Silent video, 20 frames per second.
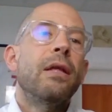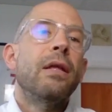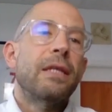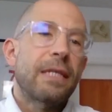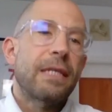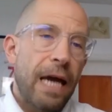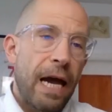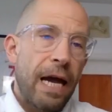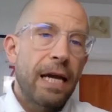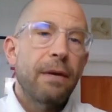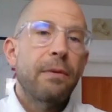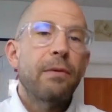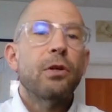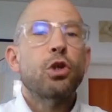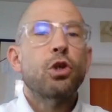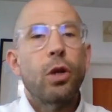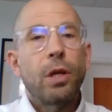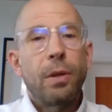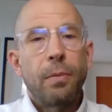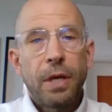zeigen
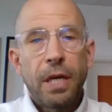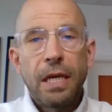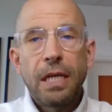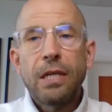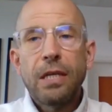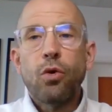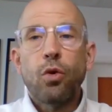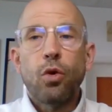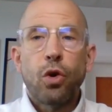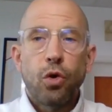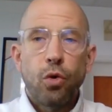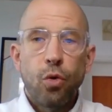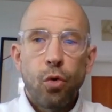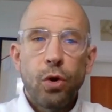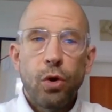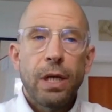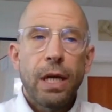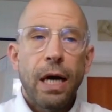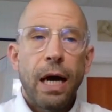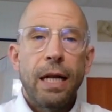schon im Kindes- oder
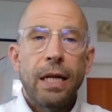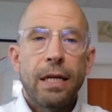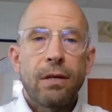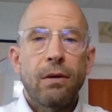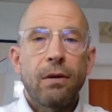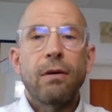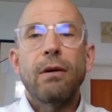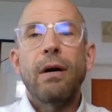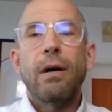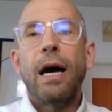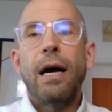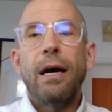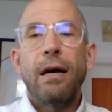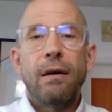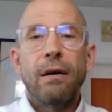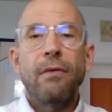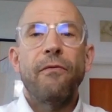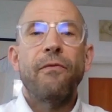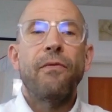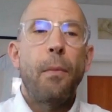Jugendalter
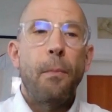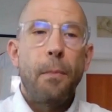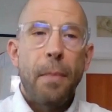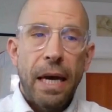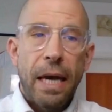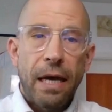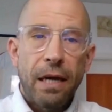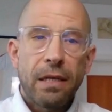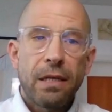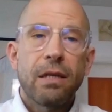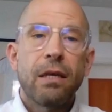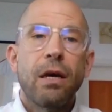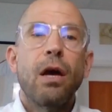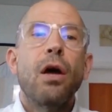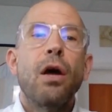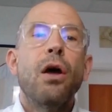äh, vermehrt